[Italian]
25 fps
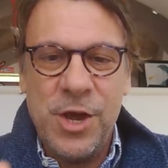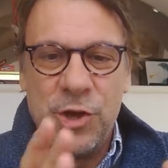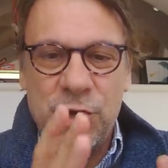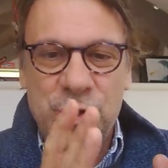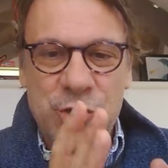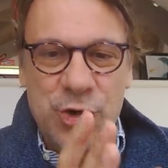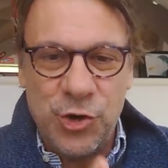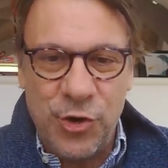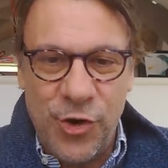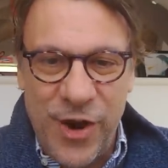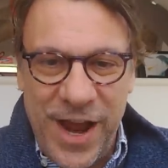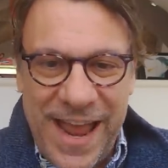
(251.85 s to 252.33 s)

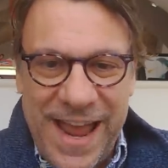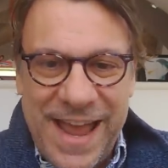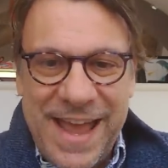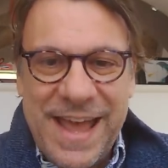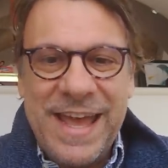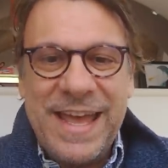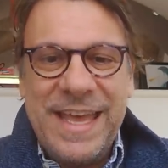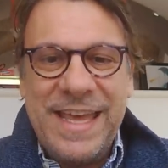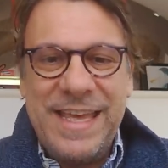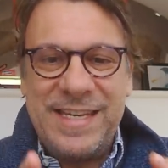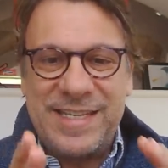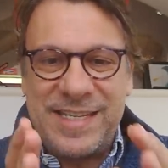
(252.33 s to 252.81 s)
cioè
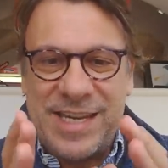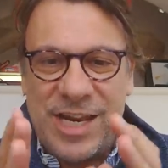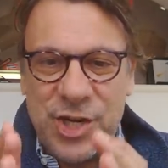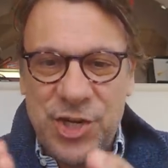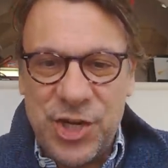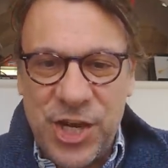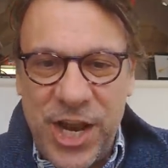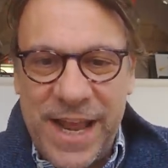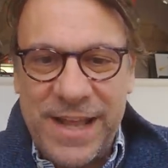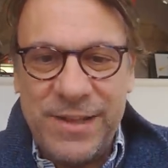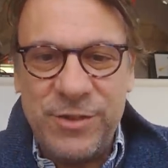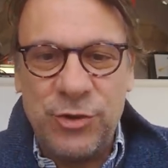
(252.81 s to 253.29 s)
i
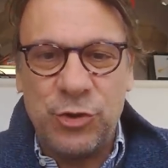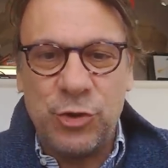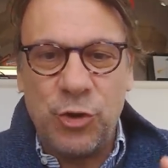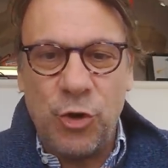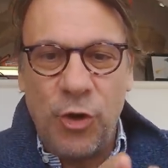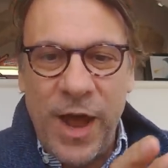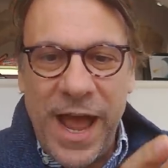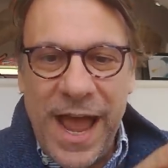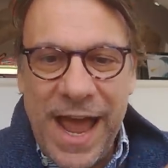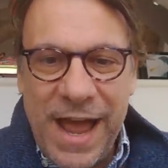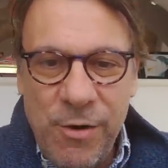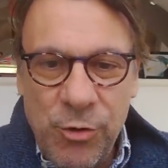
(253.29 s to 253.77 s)

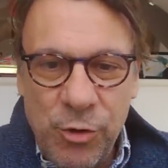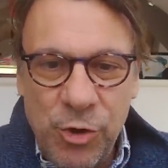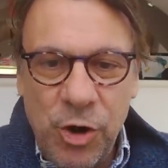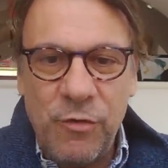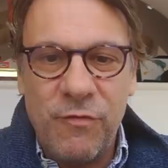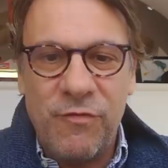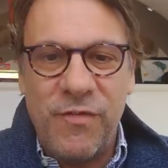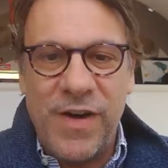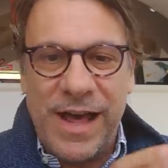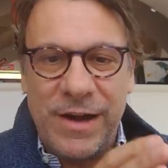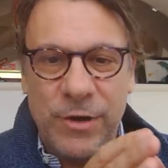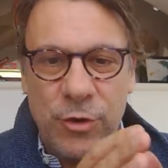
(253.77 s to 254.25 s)
600
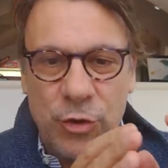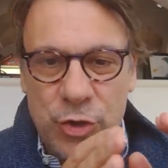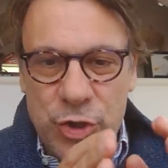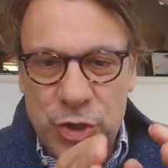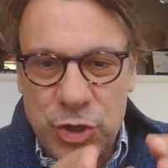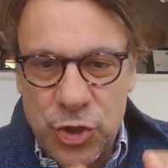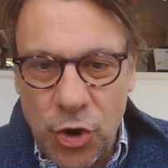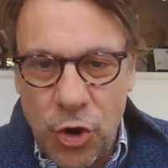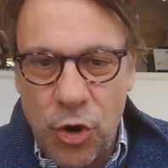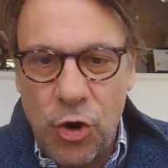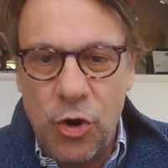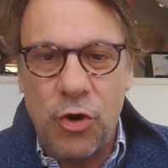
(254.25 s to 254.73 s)
euro vanno
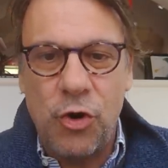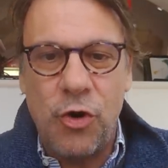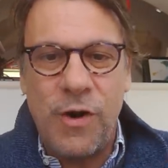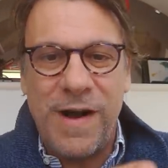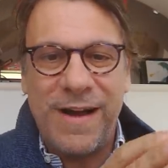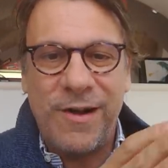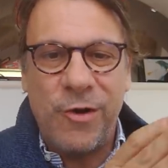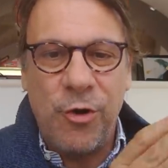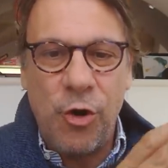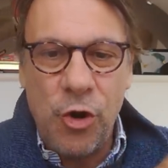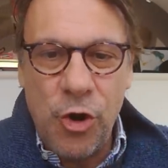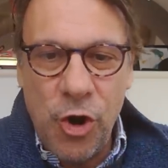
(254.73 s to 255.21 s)
solo
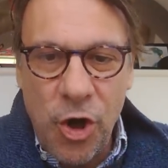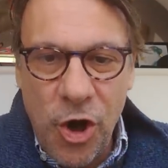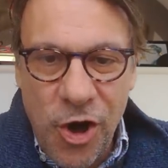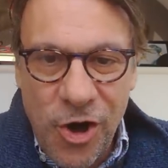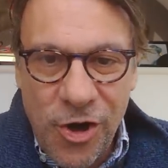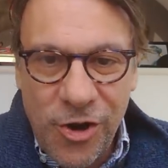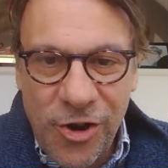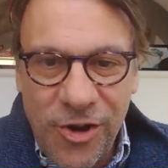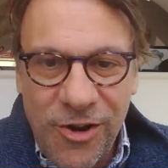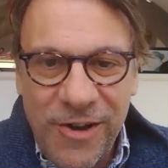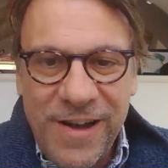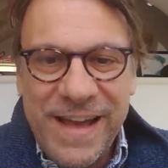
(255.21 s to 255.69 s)
a
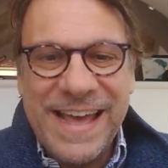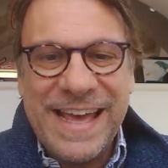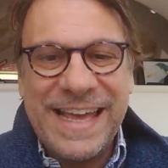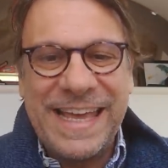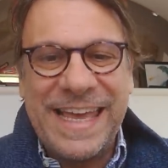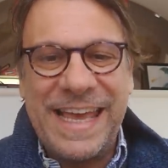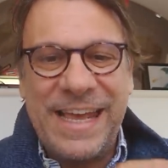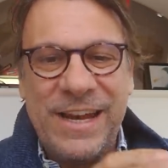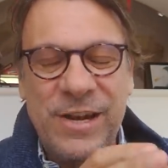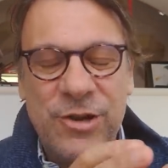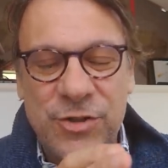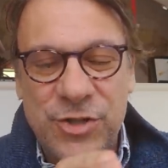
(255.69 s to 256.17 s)
coloro
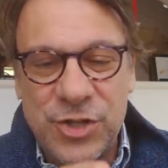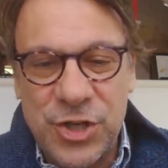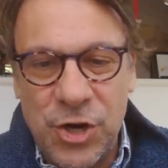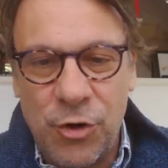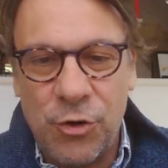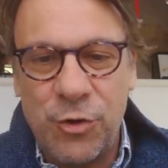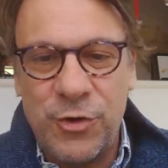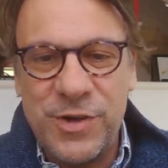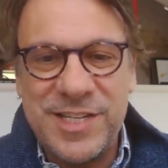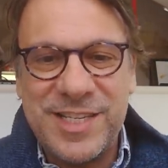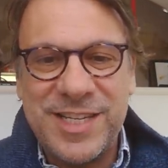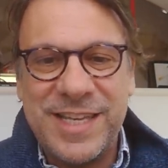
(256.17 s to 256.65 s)
che
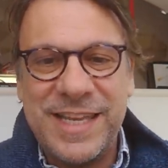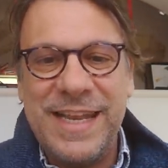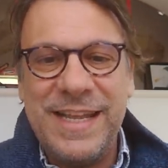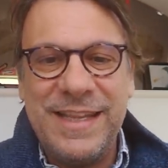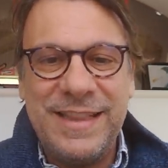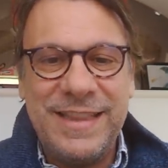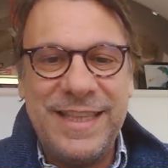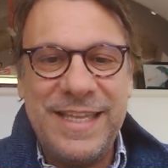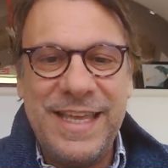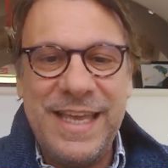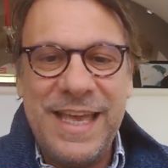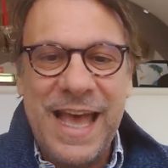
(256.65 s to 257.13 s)
sono
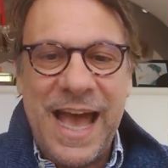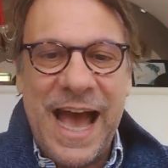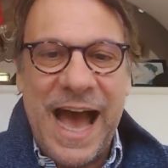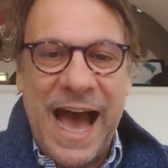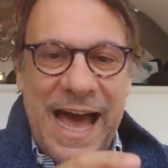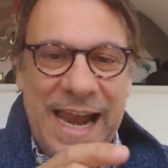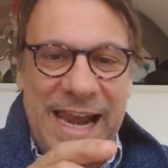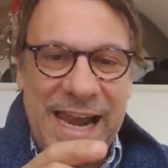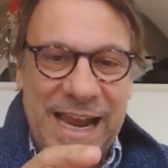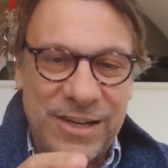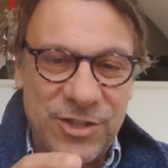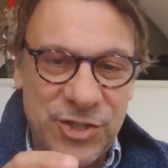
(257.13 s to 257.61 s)
iscritti
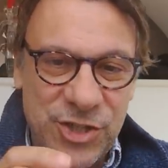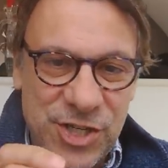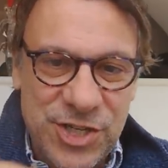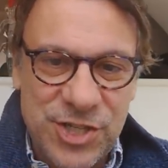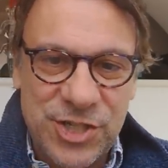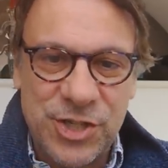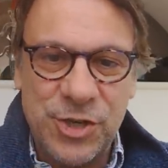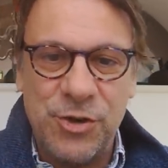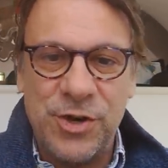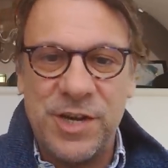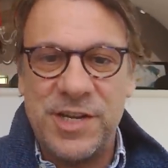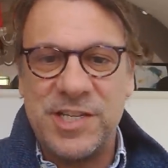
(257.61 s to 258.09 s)
alla
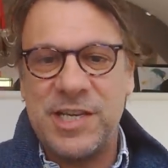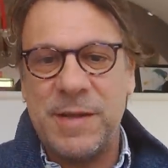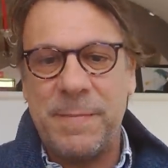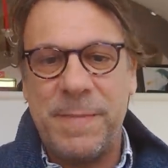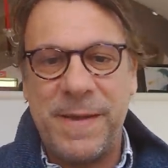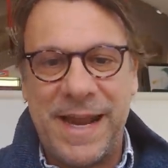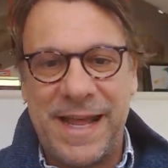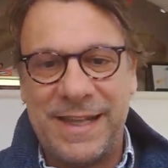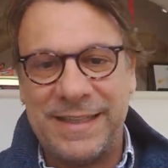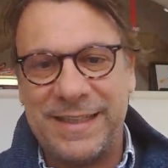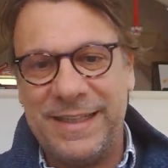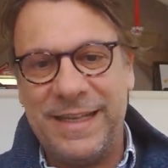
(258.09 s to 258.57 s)
gestione
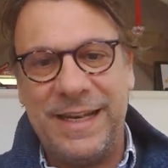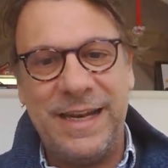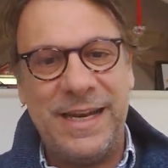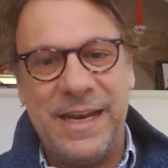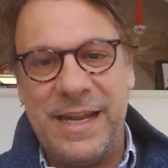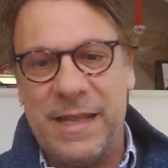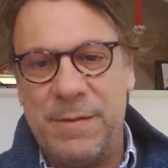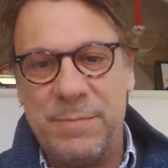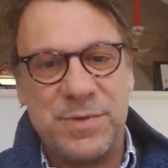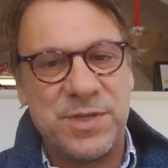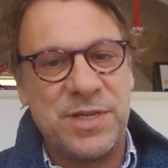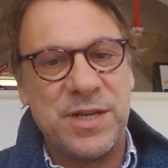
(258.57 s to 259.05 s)
separata
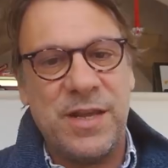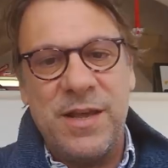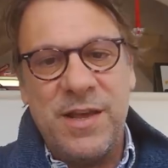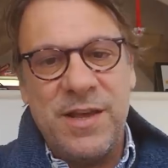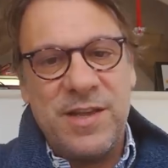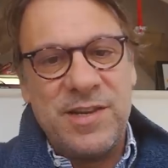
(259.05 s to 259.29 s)
dell'Inps.